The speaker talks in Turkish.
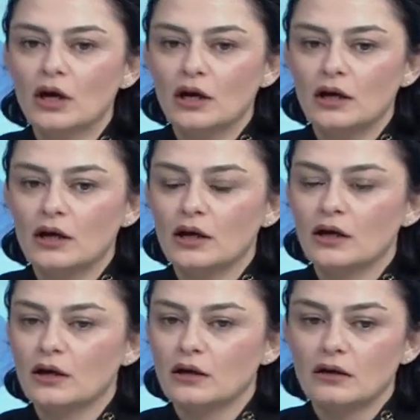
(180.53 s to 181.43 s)

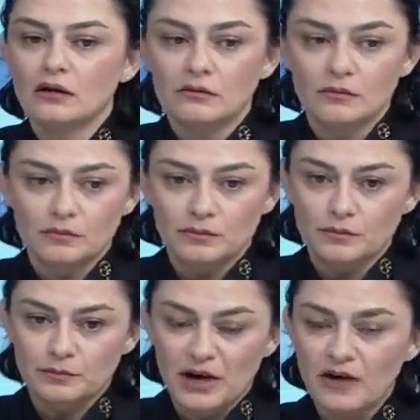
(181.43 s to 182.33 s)
e,
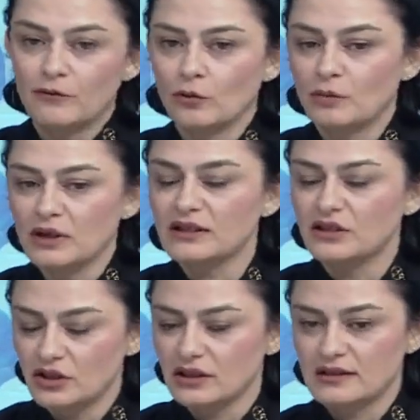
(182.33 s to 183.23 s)
performans
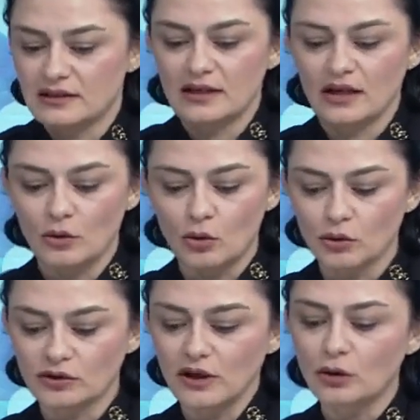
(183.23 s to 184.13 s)
içerisinde yani
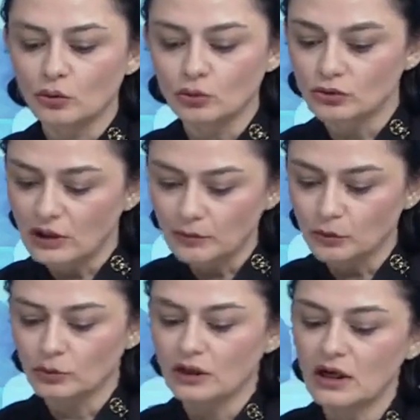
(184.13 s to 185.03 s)
ortaya koyduğu
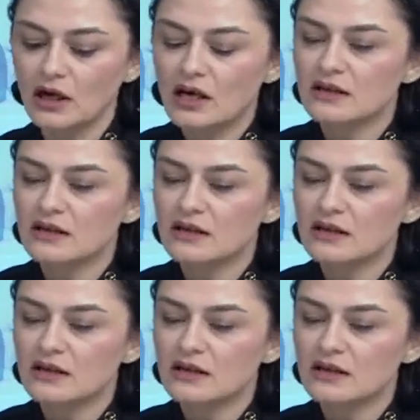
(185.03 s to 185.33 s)
tabloda